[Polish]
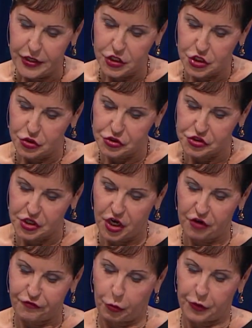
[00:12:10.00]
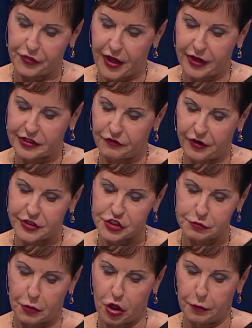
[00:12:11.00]
Dlaczego widzisz drzazgę w
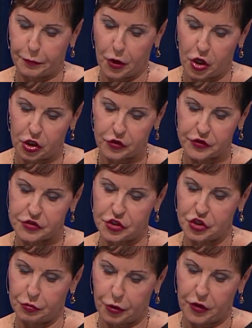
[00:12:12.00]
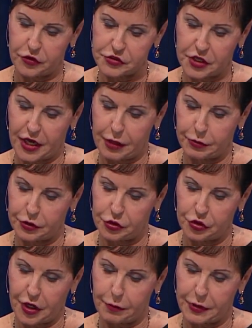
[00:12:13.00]
oku swojego brata, a
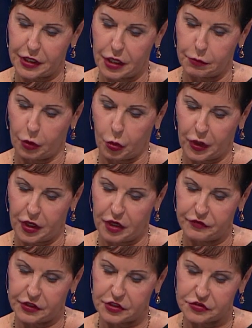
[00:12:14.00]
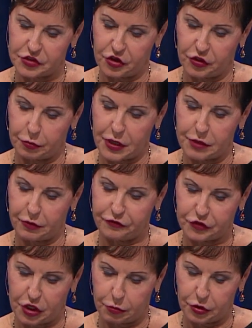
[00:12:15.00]
belki we własnym nie dostrzegasz i
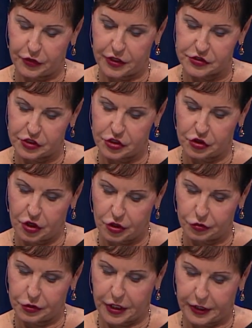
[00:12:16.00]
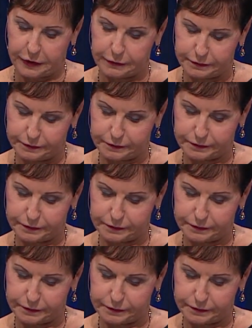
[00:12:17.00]
nie zastanawiasz się nad nią?